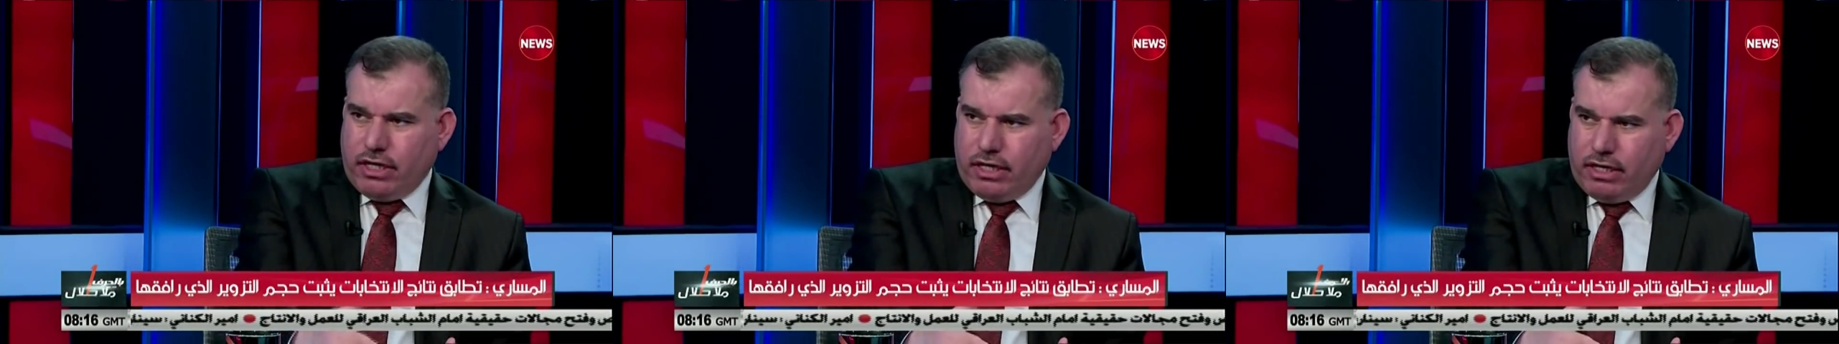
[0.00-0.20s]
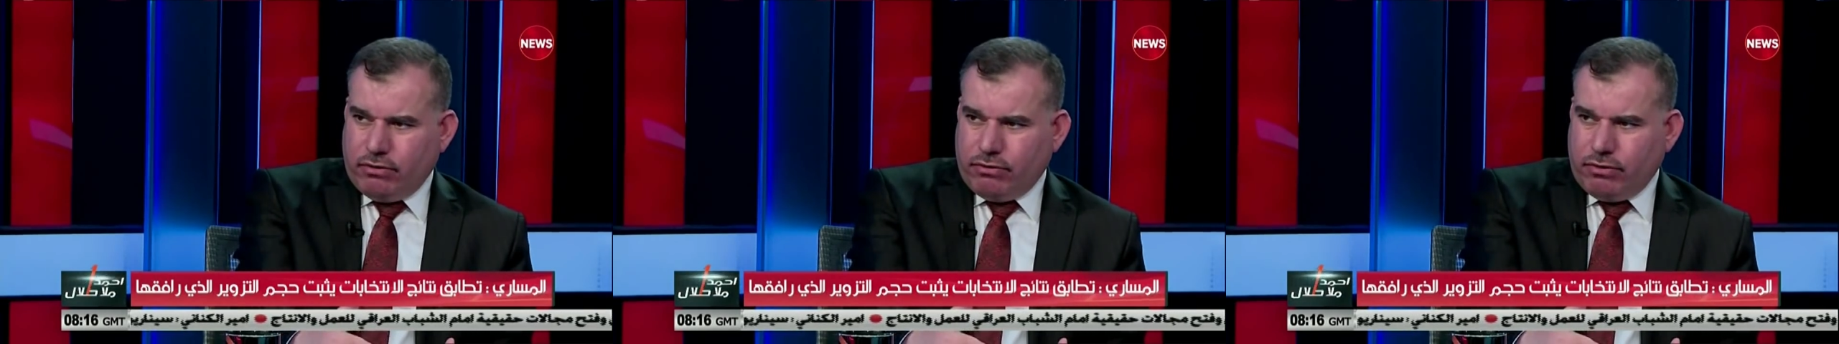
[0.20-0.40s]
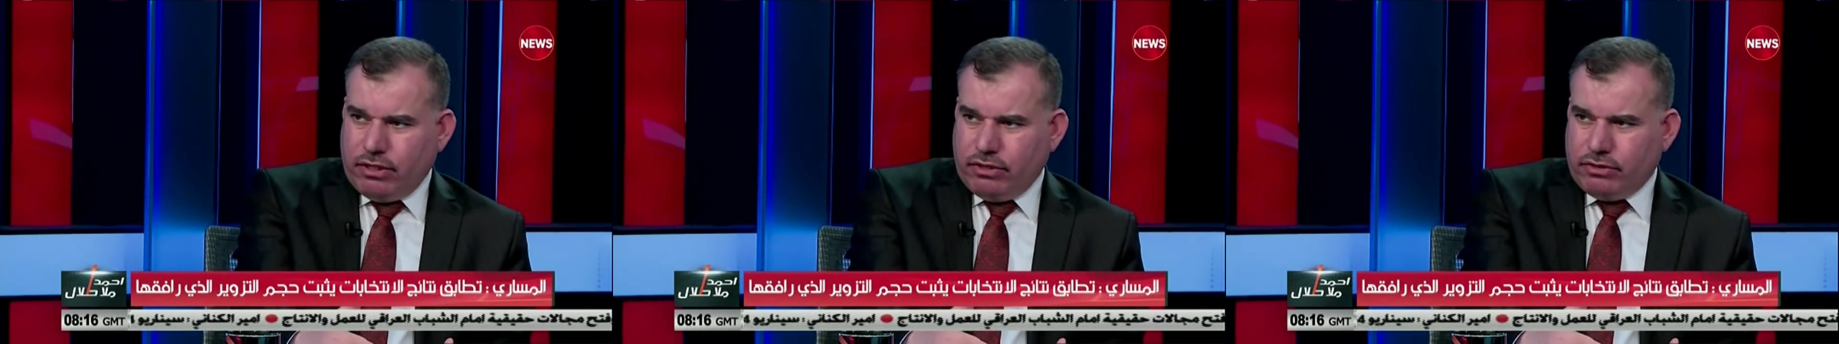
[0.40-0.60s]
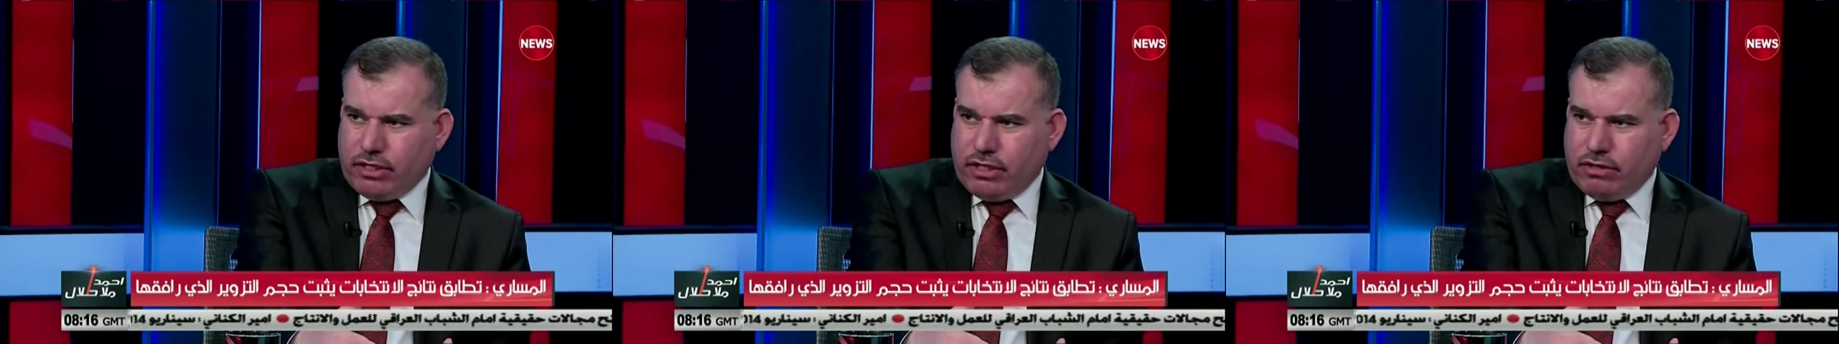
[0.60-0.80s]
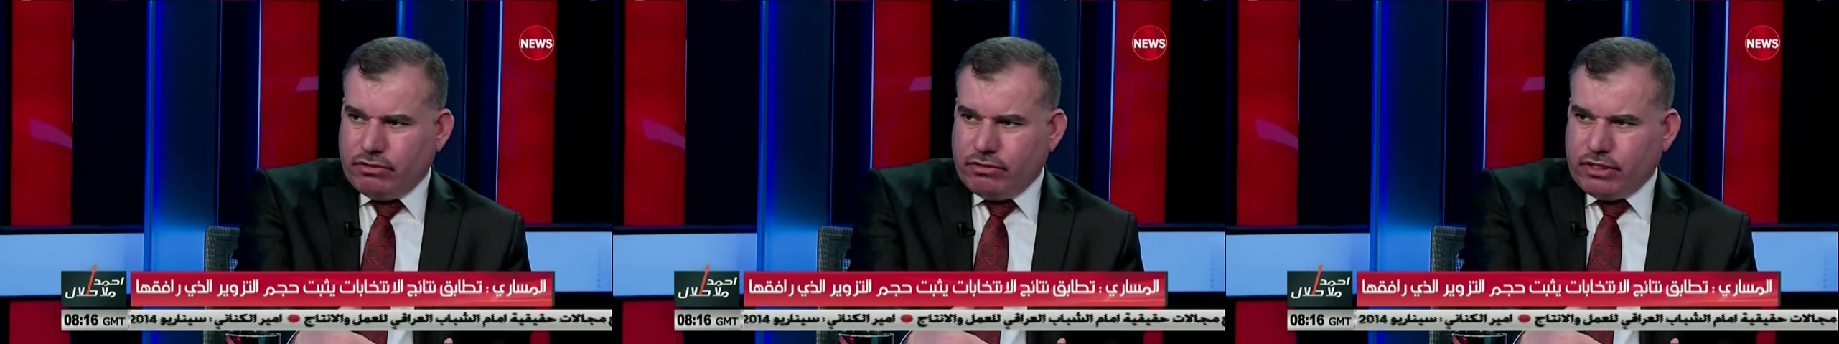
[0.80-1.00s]
هو الأستاذ
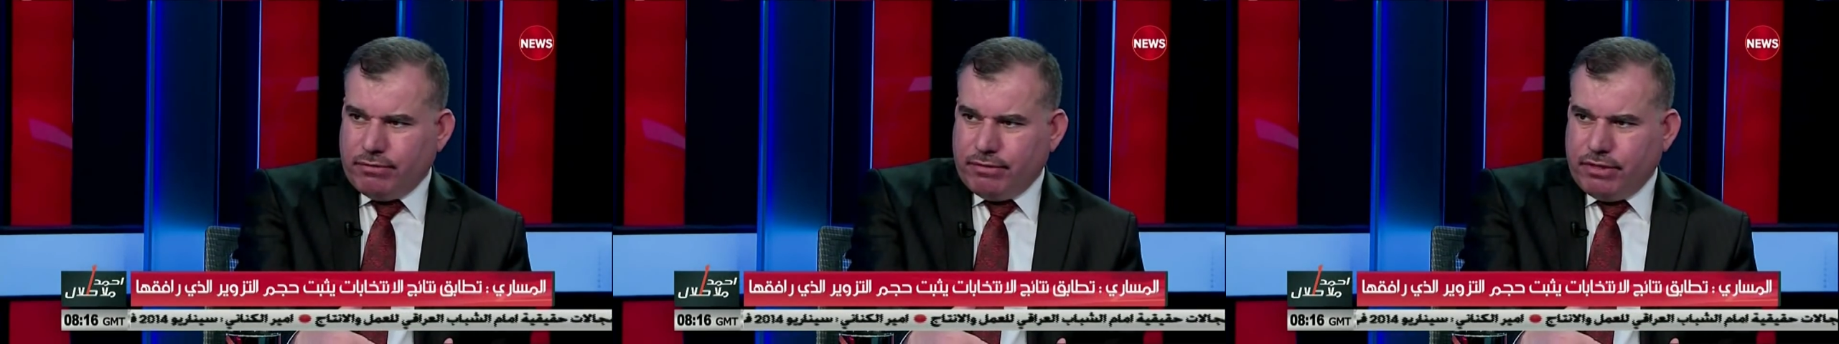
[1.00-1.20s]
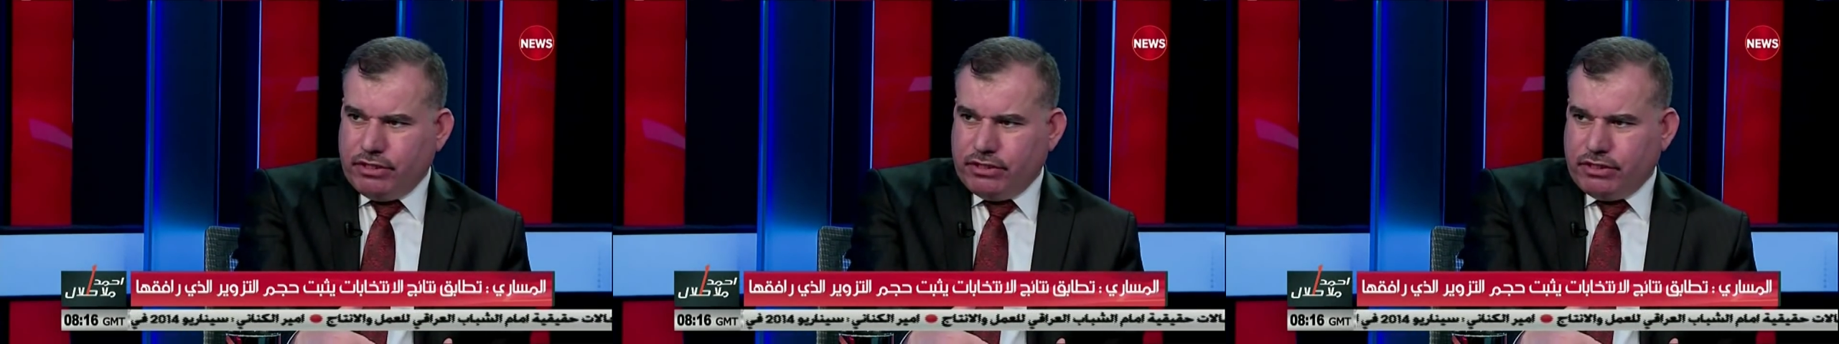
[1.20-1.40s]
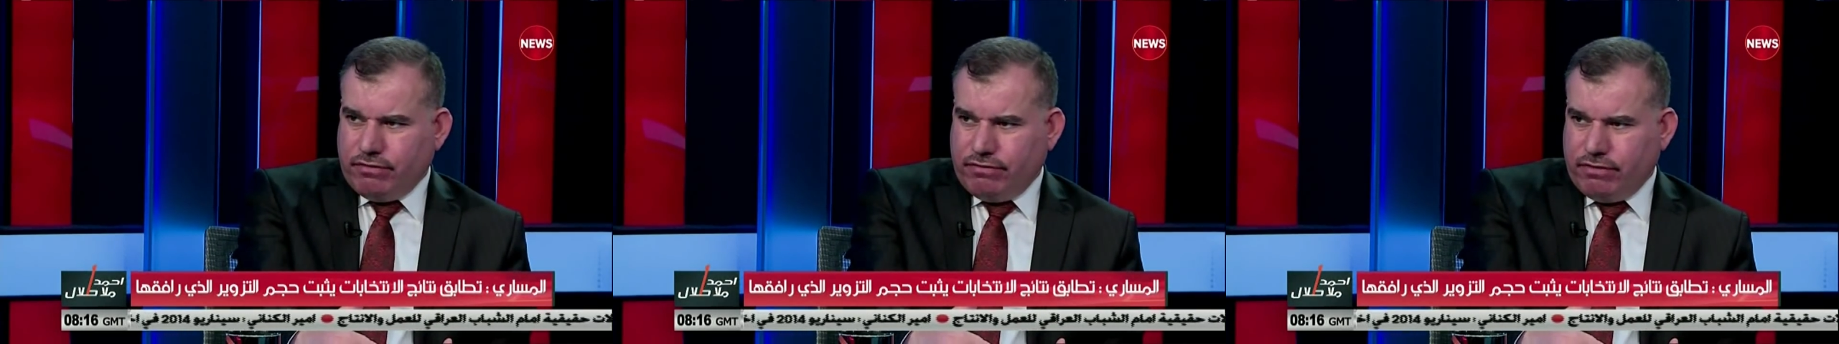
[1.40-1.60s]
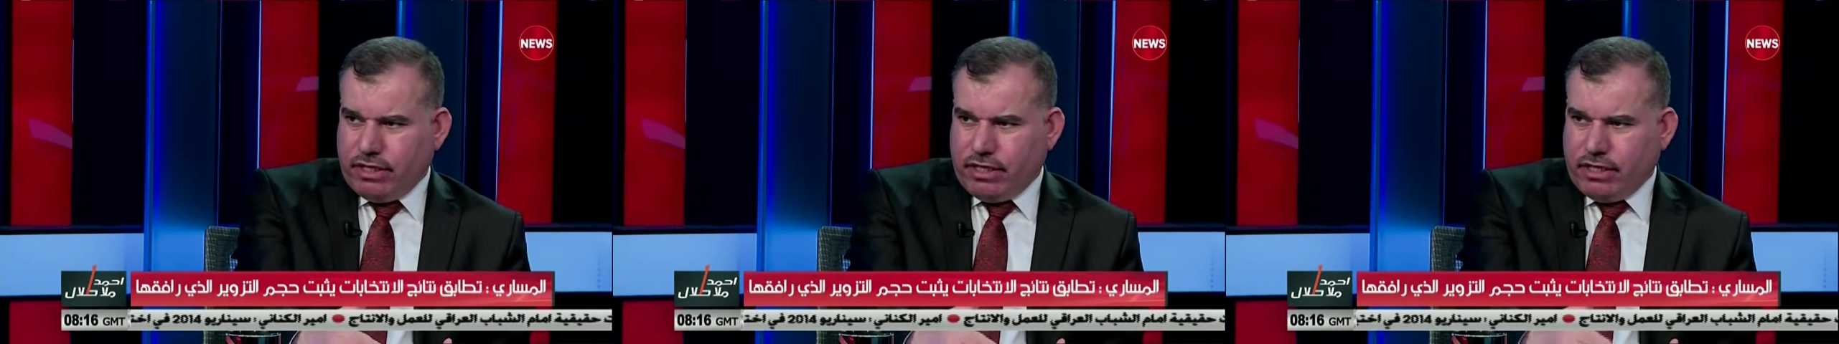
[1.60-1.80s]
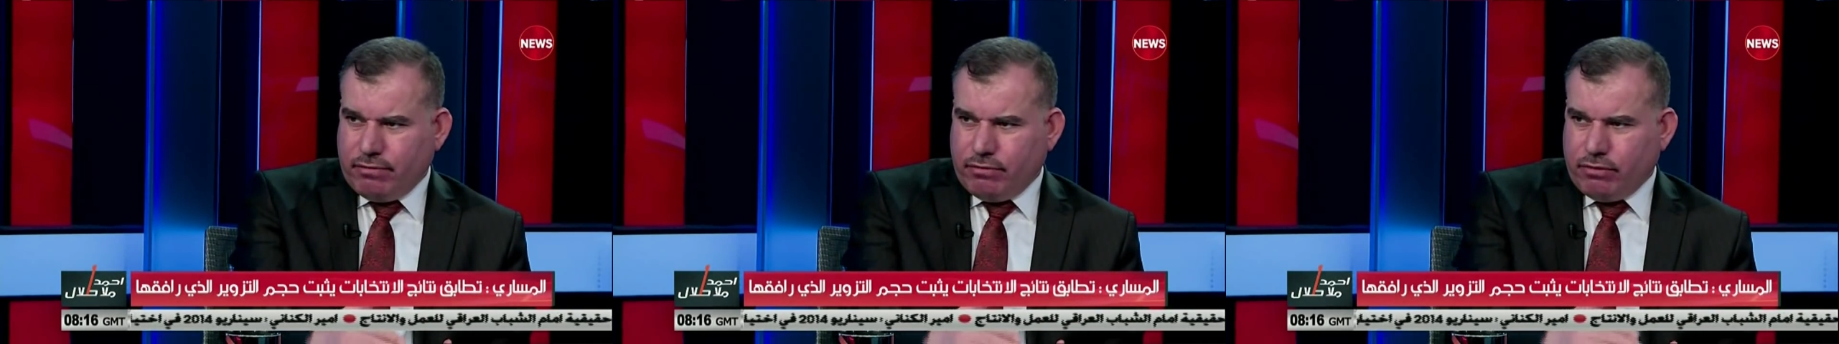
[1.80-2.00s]
أسامة النجيش كم
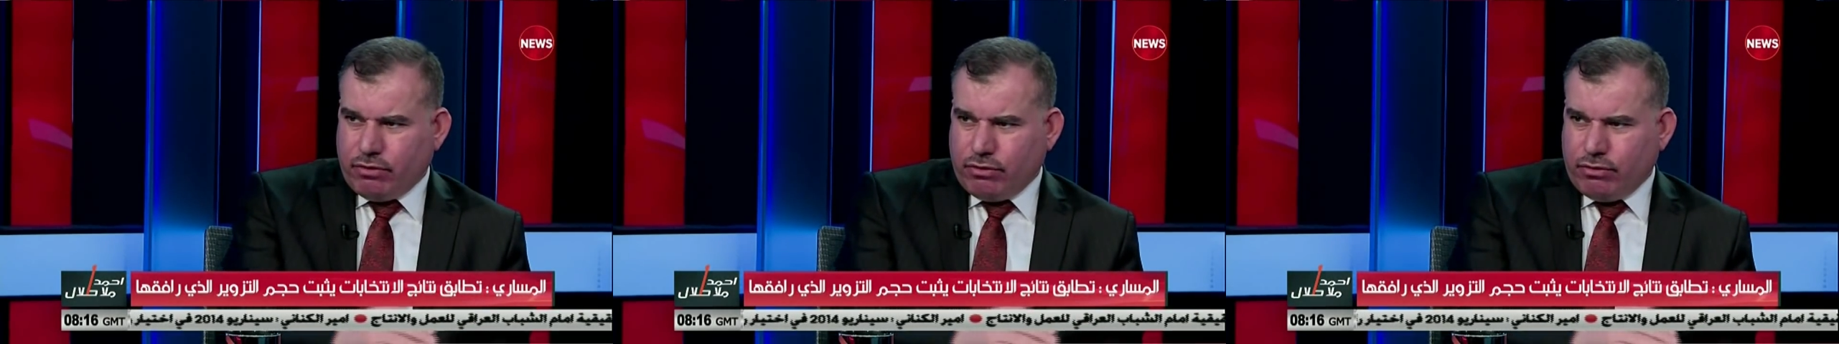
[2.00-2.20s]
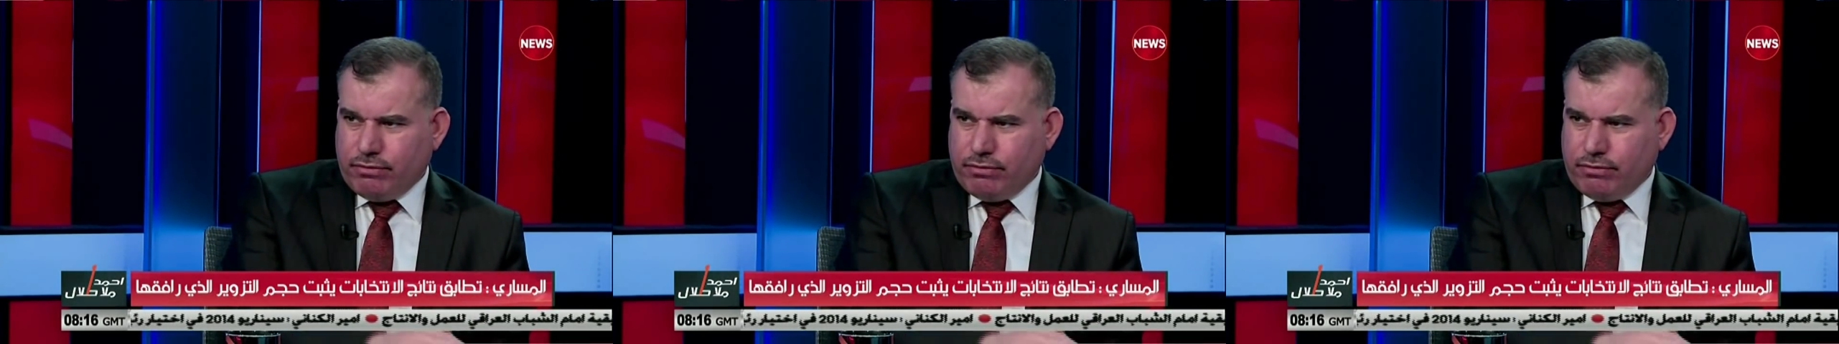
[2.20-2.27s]
مقعد عندكم؟